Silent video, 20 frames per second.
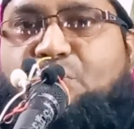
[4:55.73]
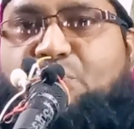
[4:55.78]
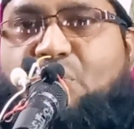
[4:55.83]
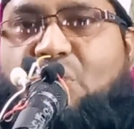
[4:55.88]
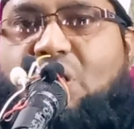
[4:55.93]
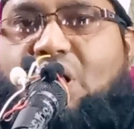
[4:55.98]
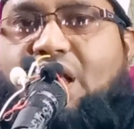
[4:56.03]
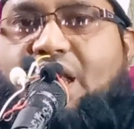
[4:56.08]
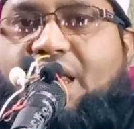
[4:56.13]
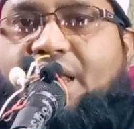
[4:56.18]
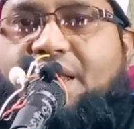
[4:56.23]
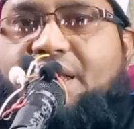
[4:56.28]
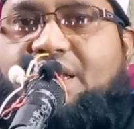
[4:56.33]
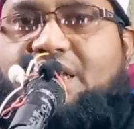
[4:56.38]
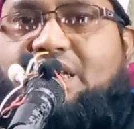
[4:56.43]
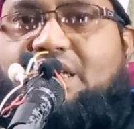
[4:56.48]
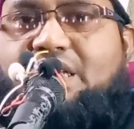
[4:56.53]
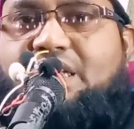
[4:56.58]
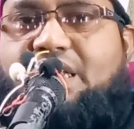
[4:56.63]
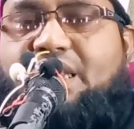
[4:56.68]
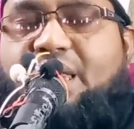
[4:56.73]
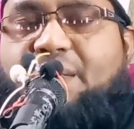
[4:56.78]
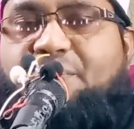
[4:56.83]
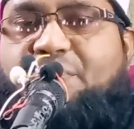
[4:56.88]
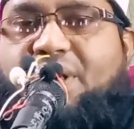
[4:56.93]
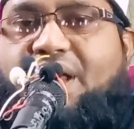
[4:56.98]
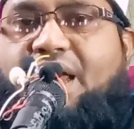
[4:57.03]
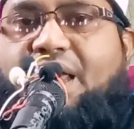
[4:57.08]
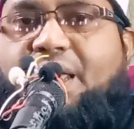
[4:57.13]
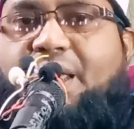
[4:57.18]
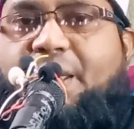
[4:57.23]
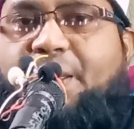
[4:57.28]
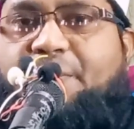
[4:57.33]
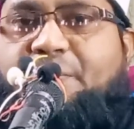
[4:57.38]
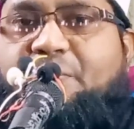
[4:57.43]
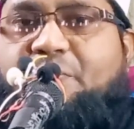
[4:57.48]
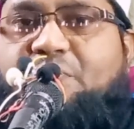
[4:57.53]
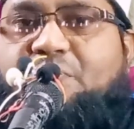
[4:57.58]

বললেন ইব্রাহিম